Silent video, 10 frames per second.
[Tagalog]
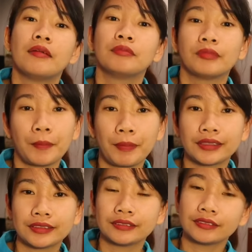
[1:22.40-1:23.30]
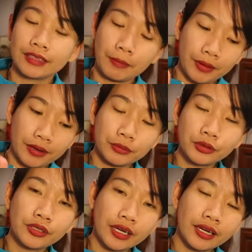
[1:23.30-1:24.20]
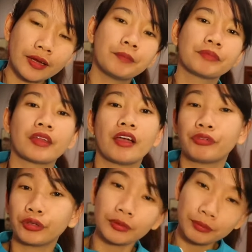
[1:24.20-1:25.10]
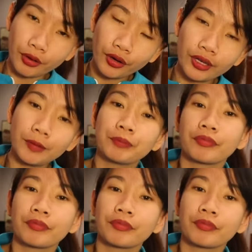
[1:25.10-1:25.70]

Napaka, napakamura, affordable,